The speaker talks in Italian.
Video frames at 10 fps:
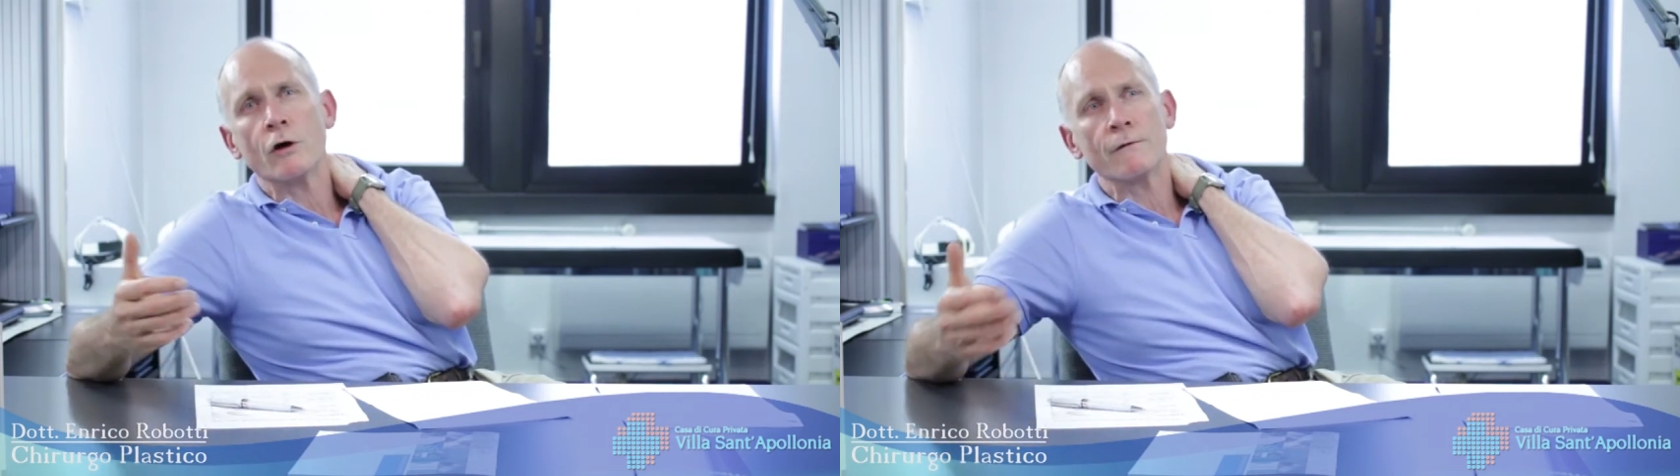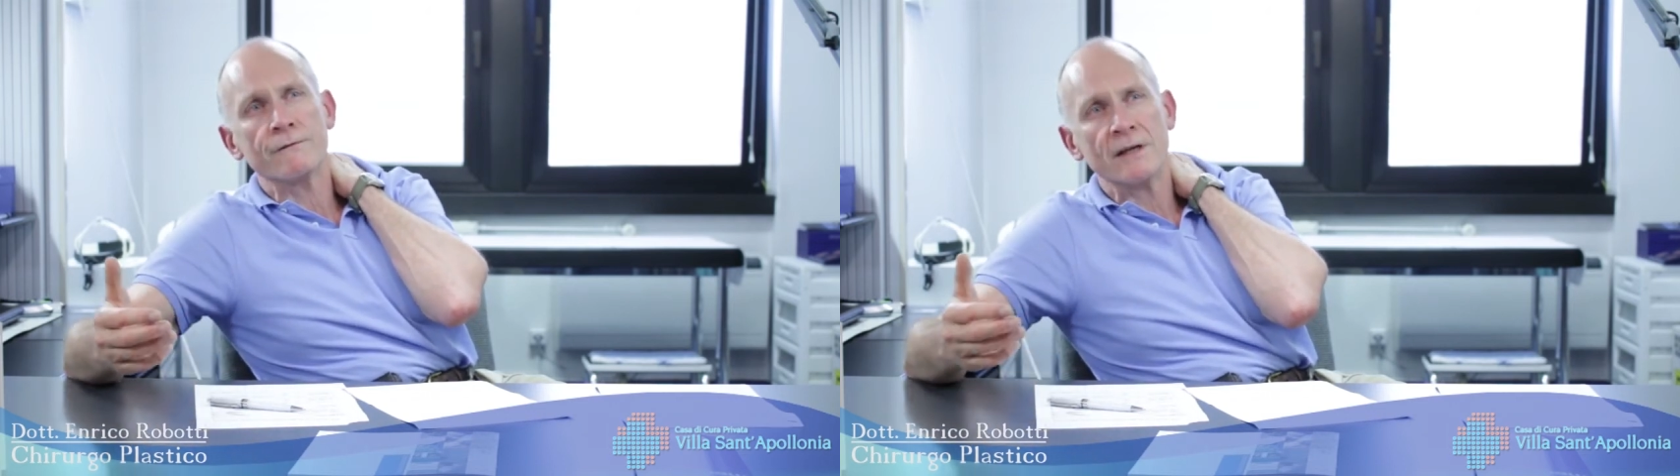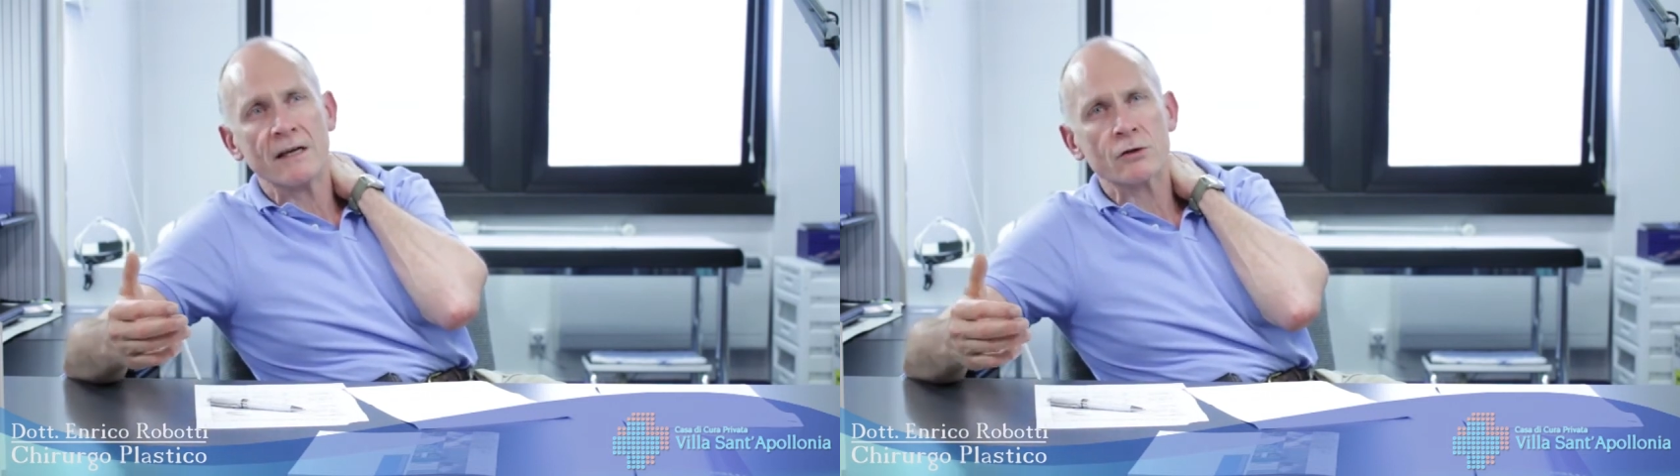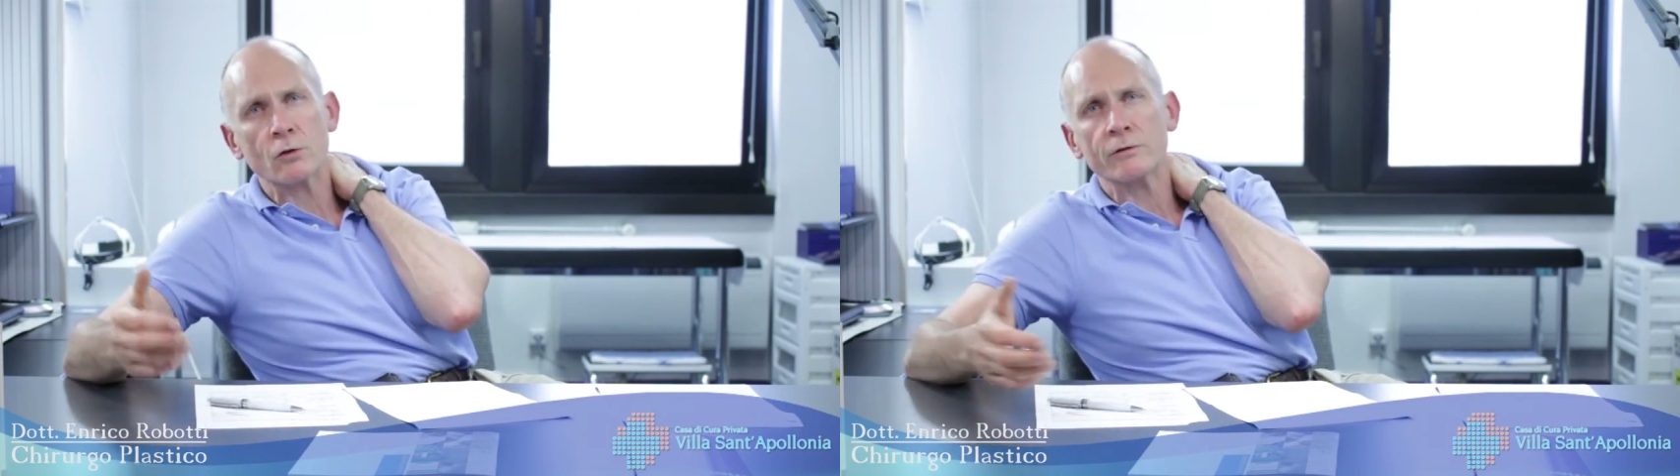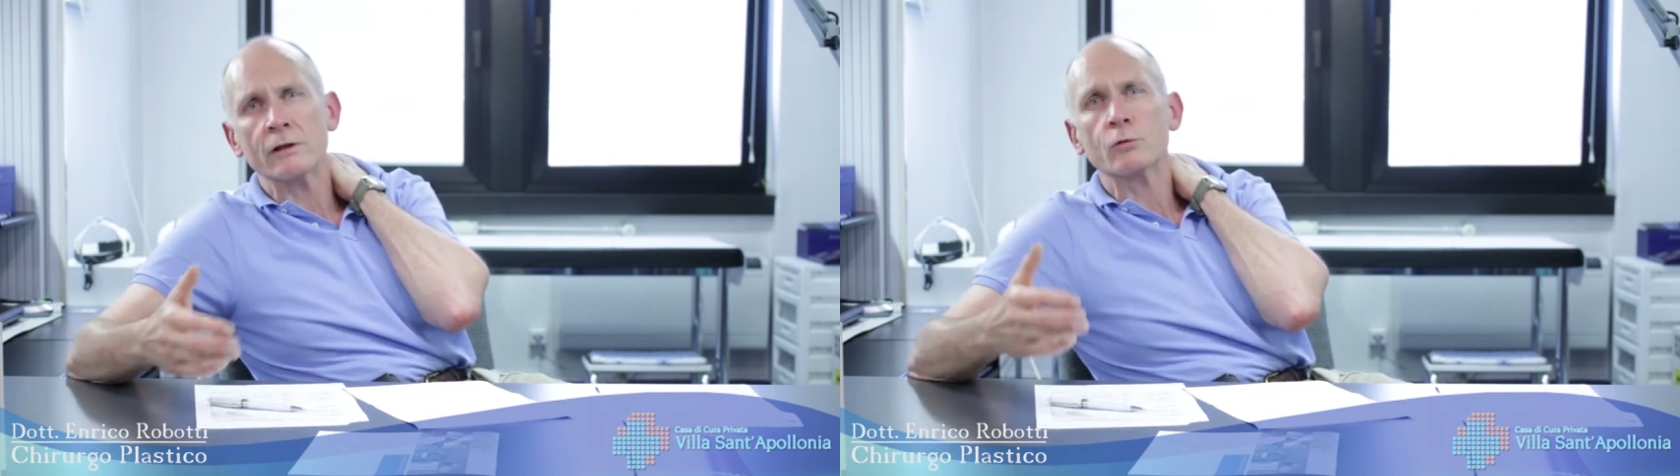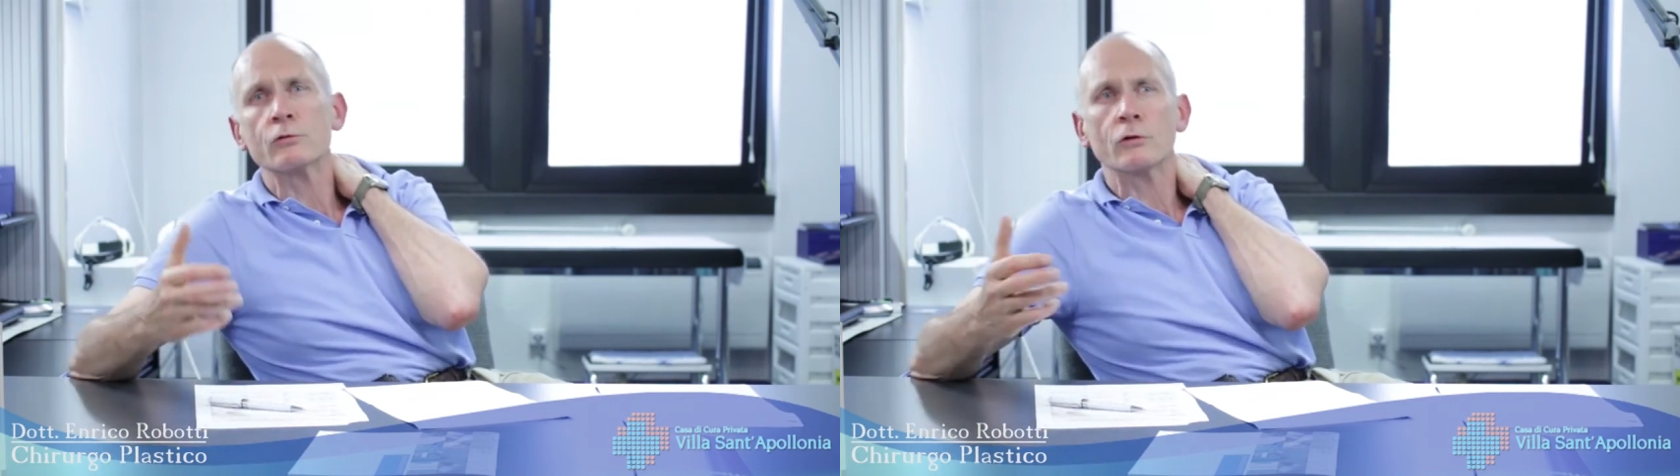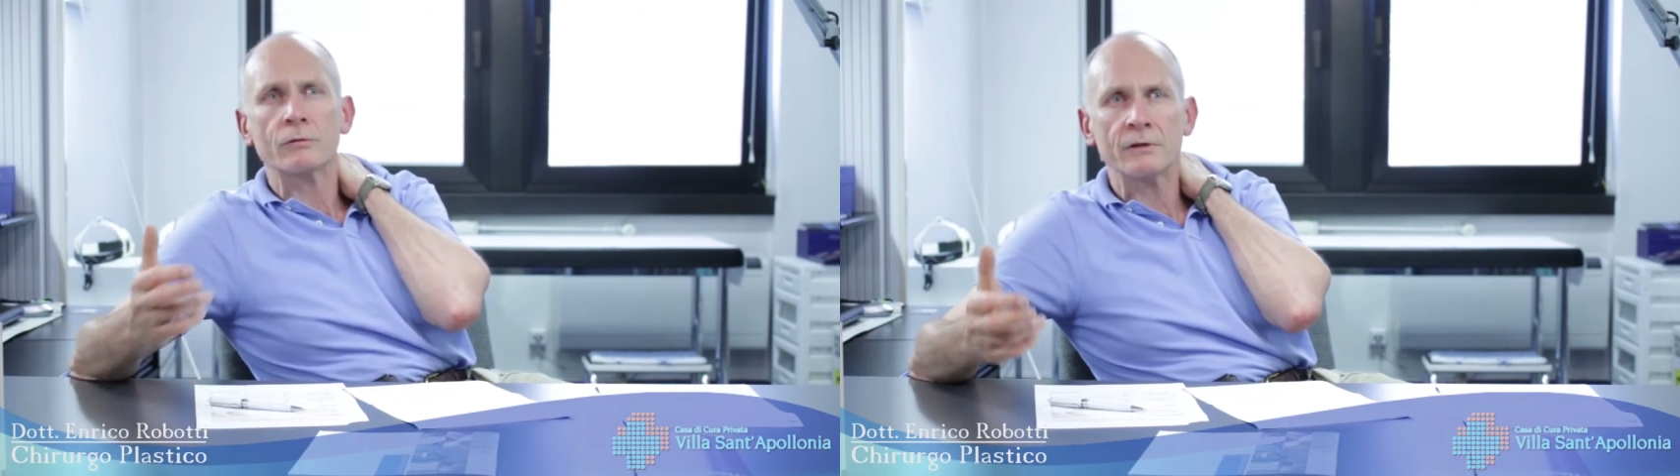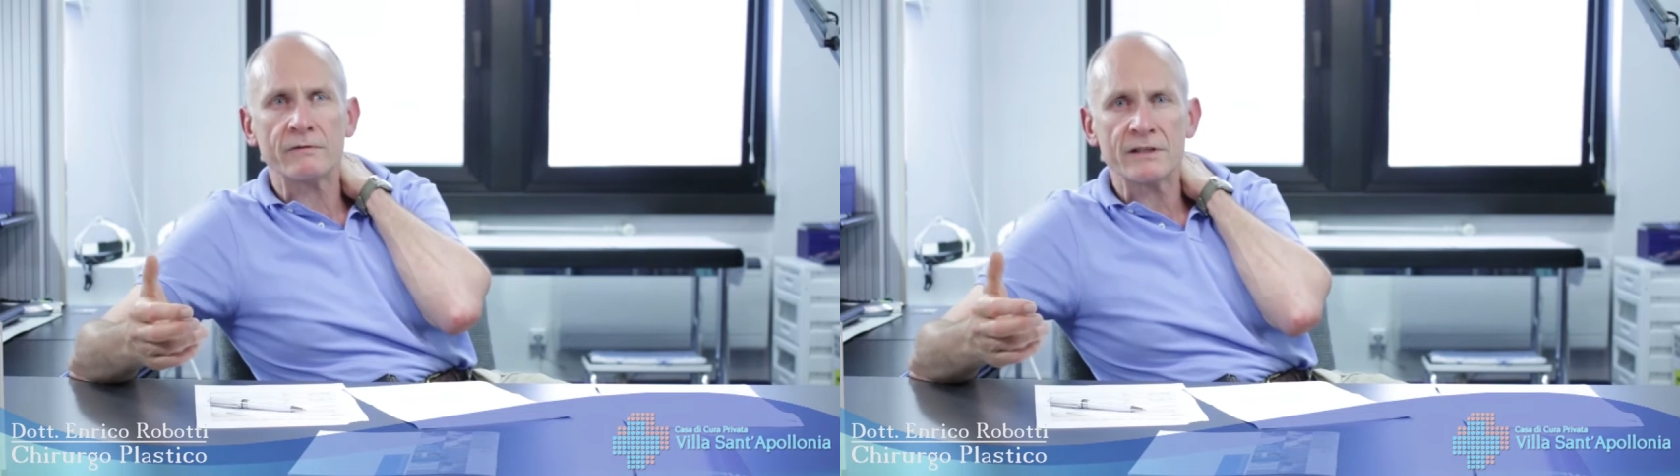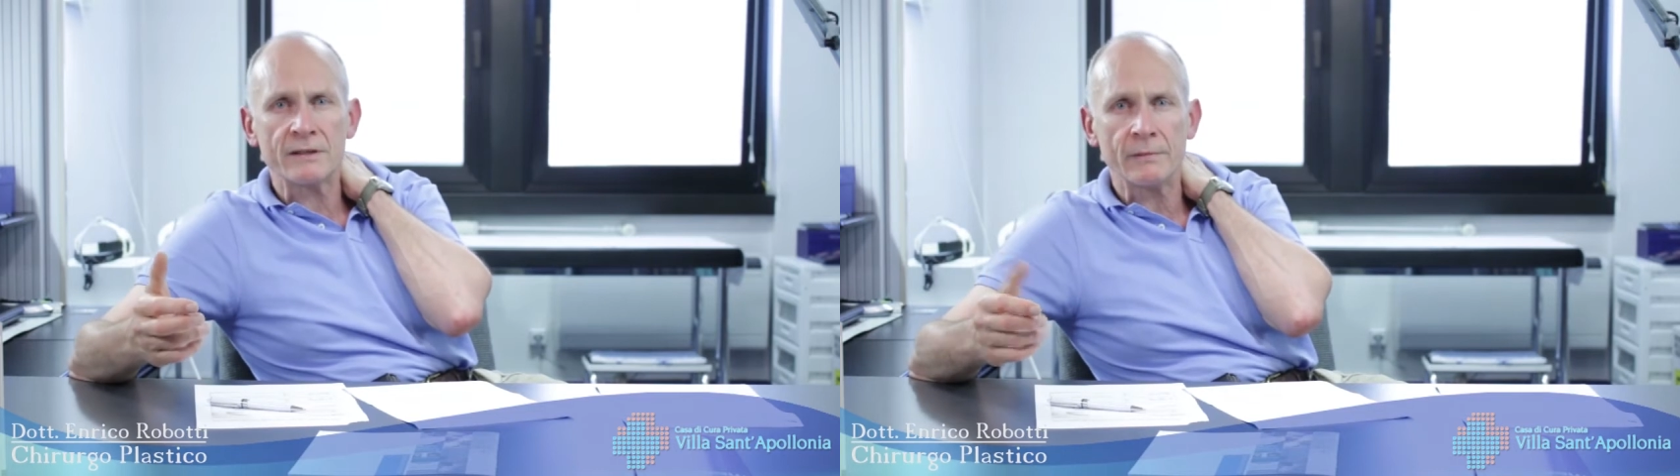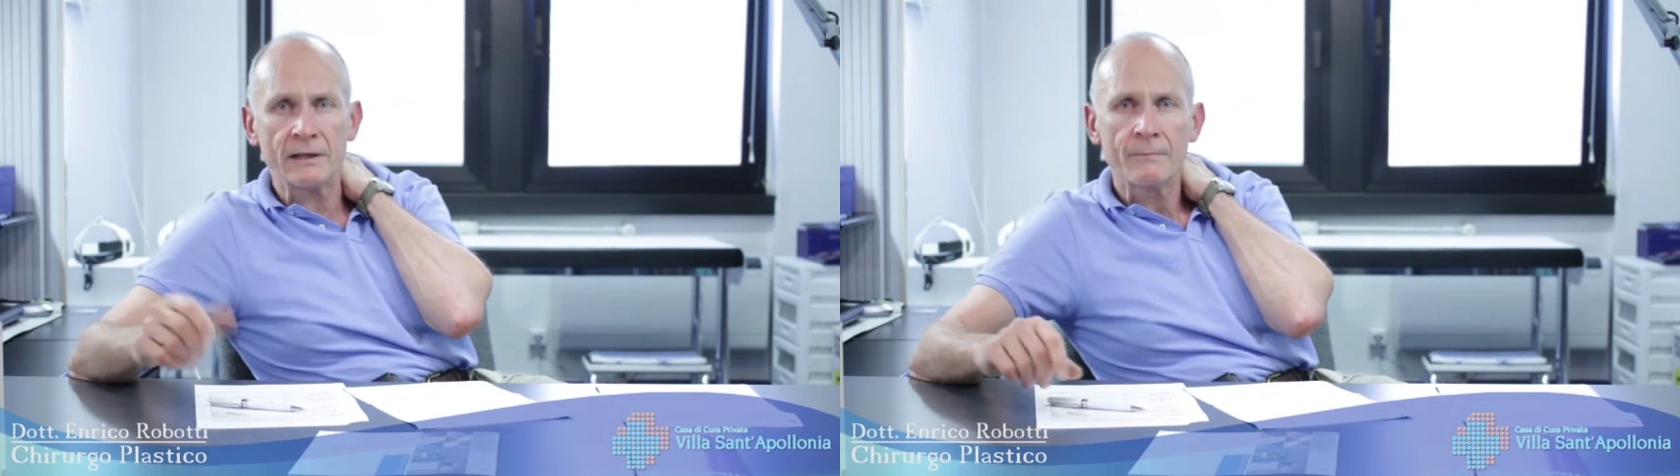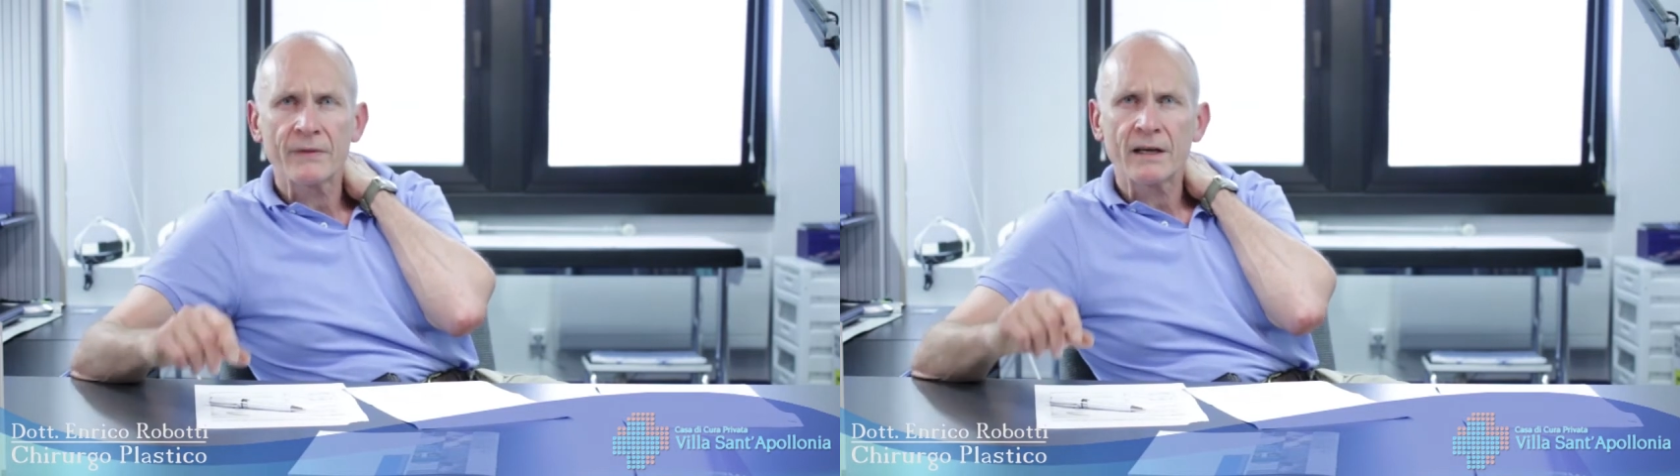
ovvie e sono del tutto condivisibili.